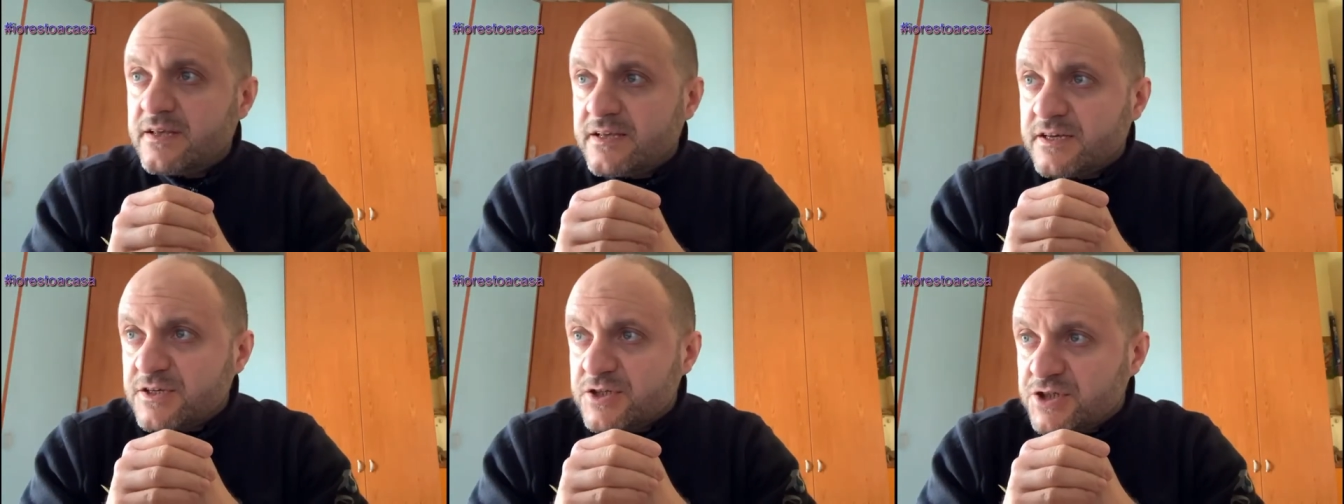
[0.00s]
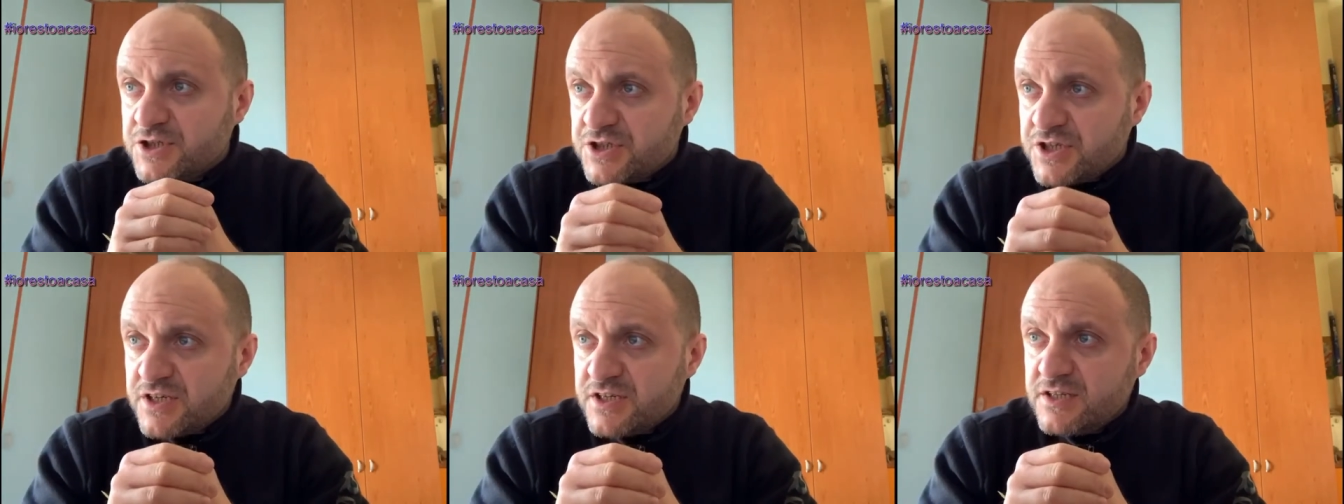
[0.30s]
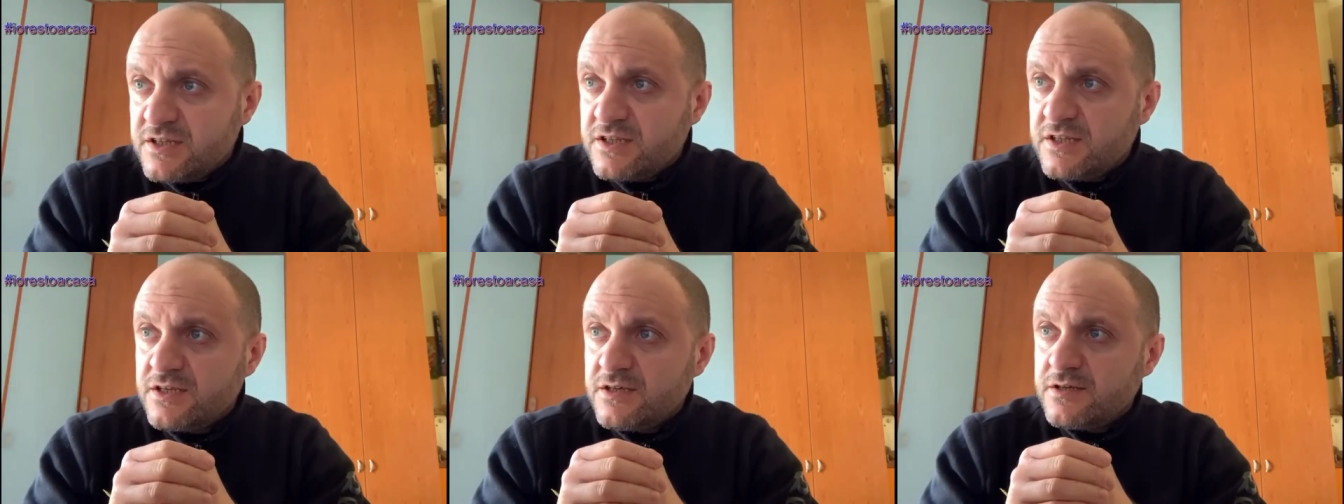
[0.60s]

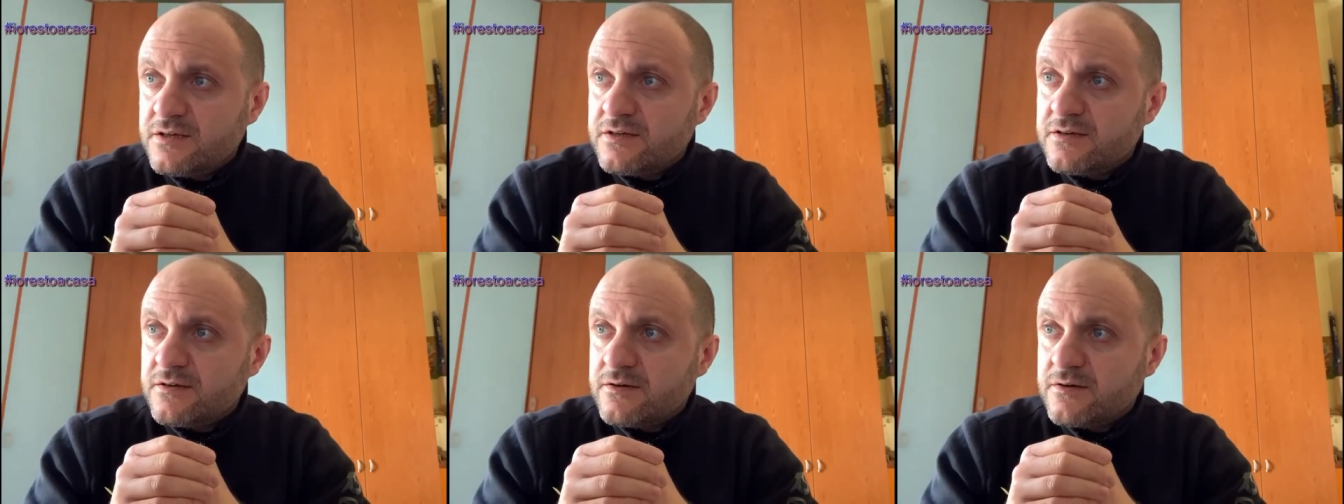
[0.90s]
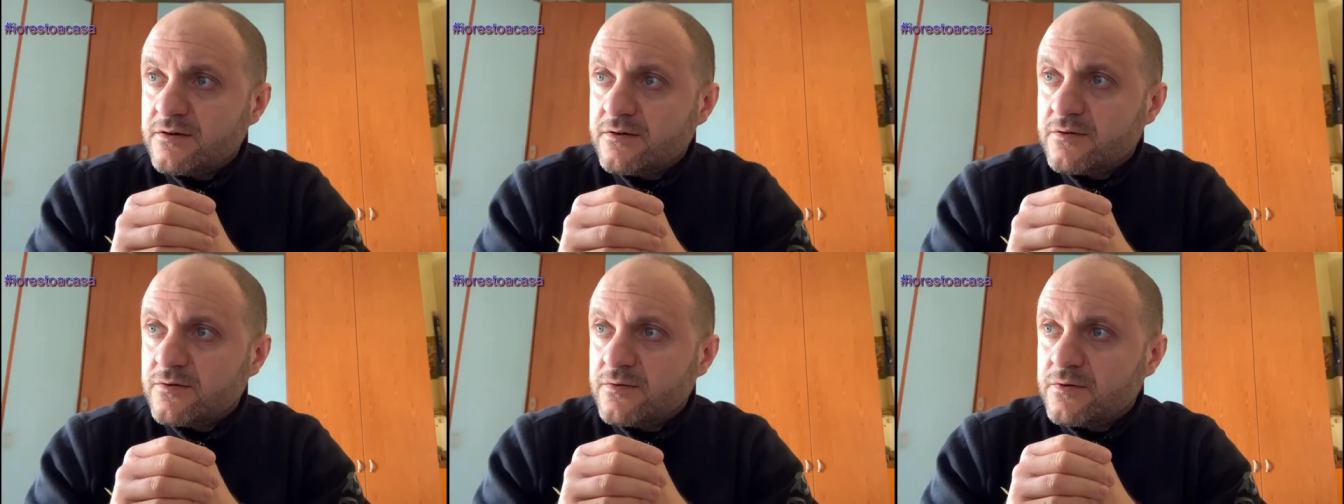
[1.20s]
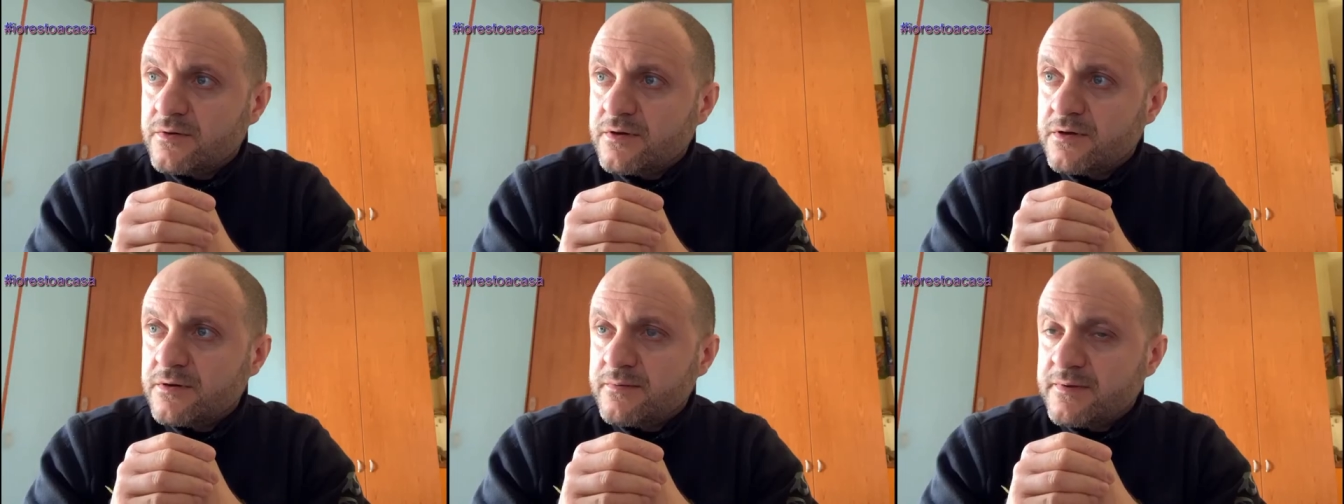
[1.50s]
Scendi,
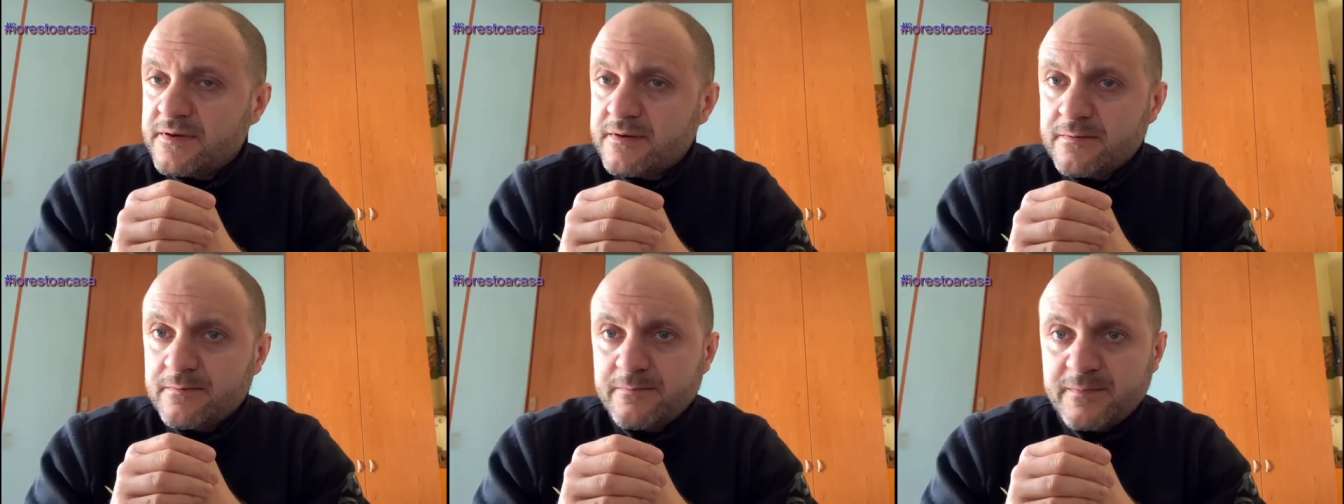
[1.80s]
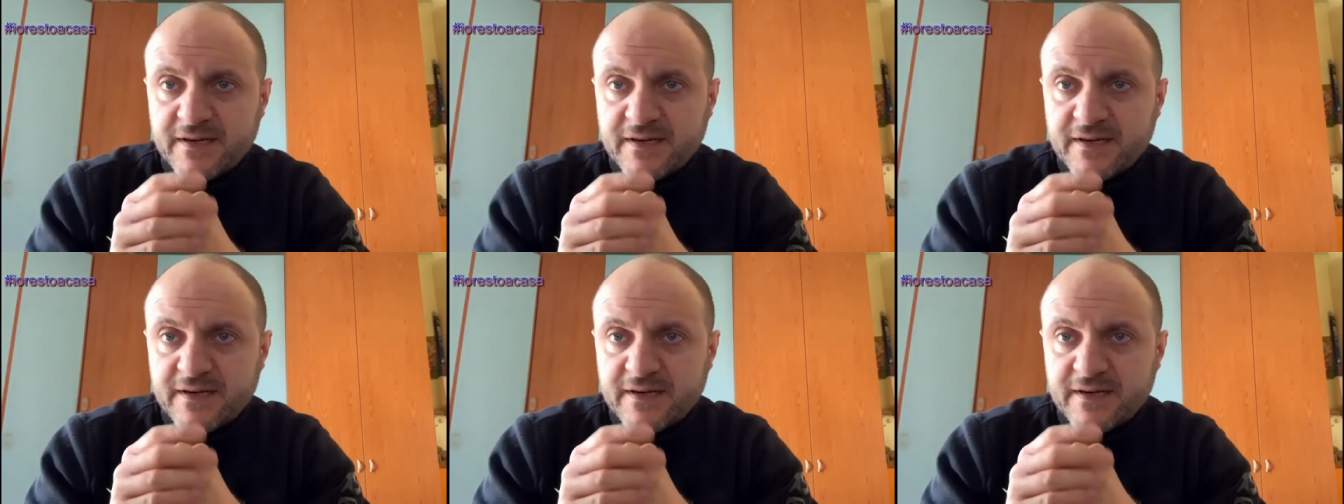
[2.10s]
eh,